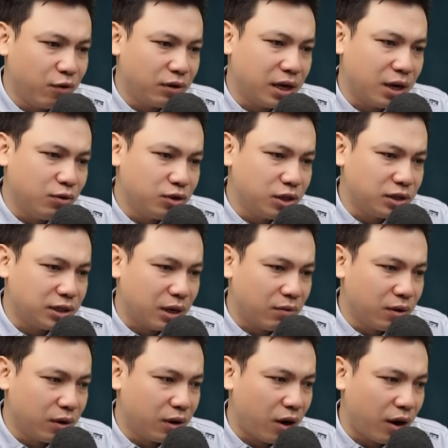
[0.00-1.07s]
chưa kịp đi
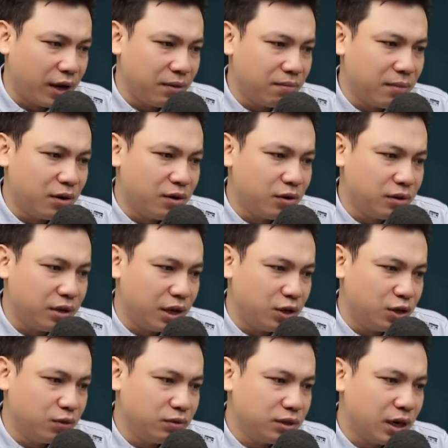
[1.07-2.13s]
dép, Mụ Xuyến
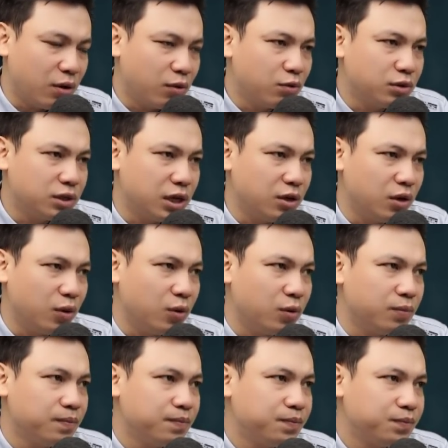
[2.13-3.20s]
vội vàng chạy ra ngoài
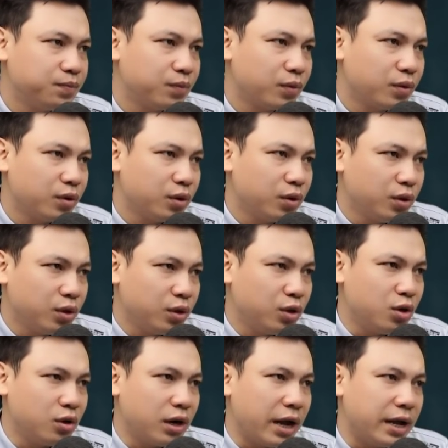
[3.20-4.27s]
cửa sổ. Mụ
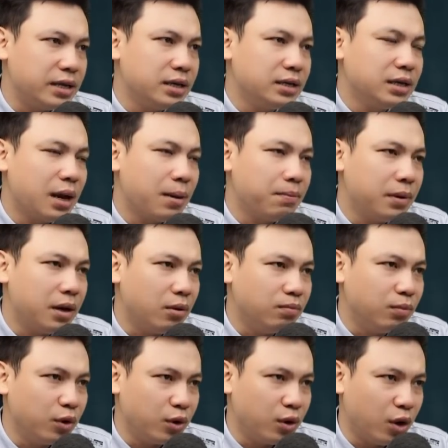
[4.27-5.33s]
đang rất cần một
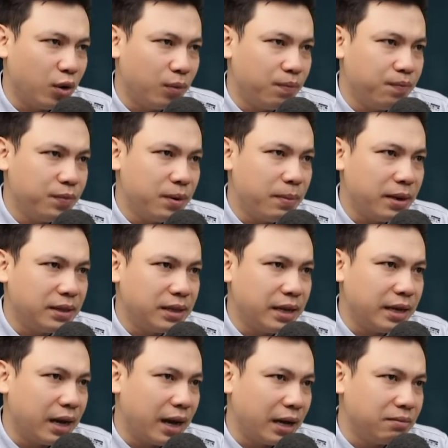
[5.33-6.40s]
luồng không khí trong
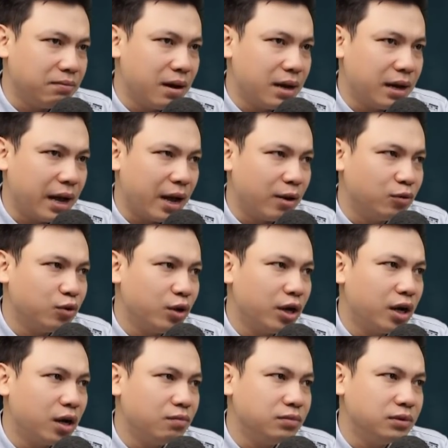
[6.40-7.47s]
lành. Hai
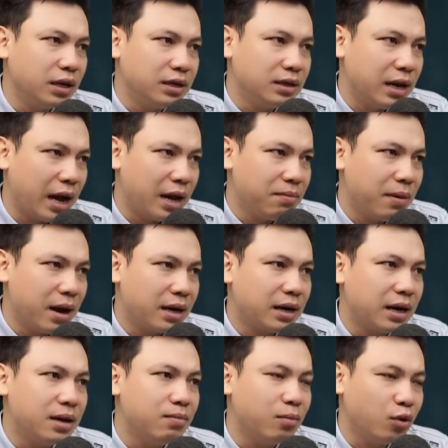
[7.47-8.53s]
tay lấy hết sức
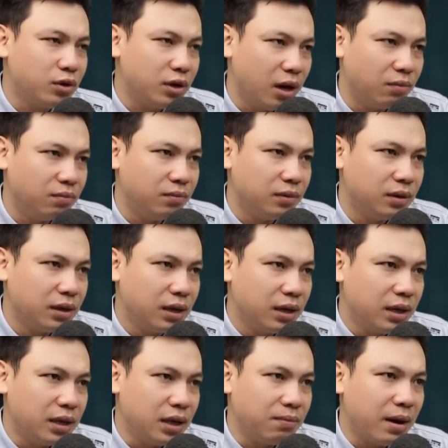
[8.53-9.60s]
kéo, soạt
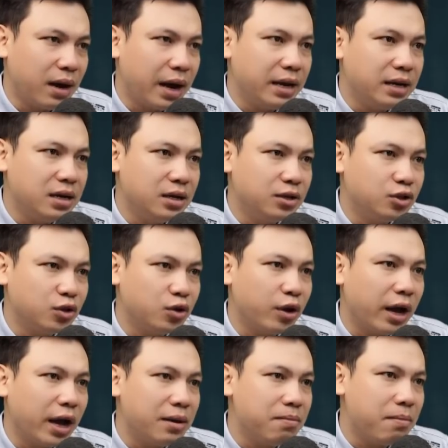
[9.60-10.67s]
một tiếng tấm màn
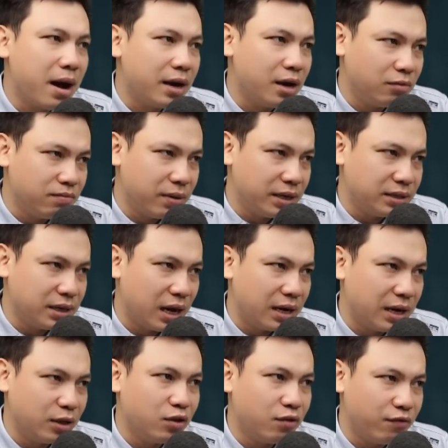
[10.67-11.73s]
lập tức tách làm
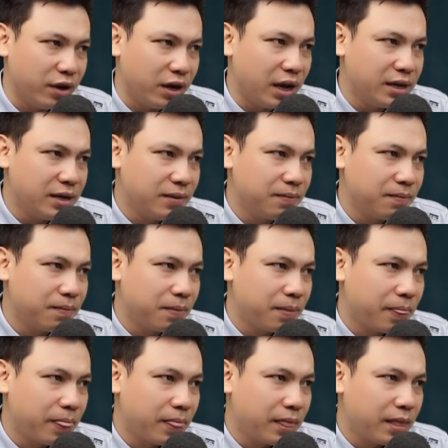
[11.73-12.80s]
đôi, co cụm
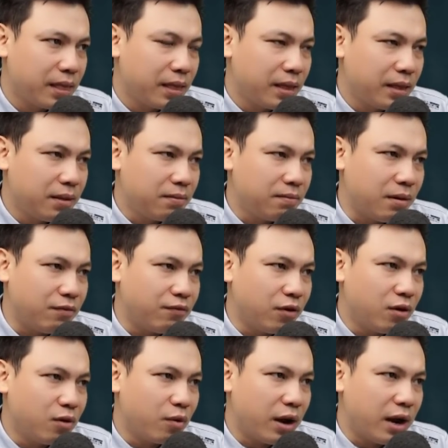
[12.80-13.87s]
về hai phía, không
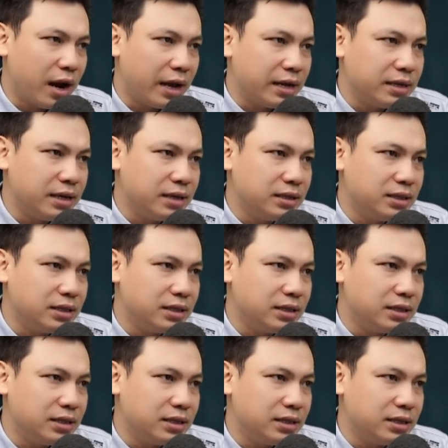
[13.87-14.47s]
ngừng đung đưa.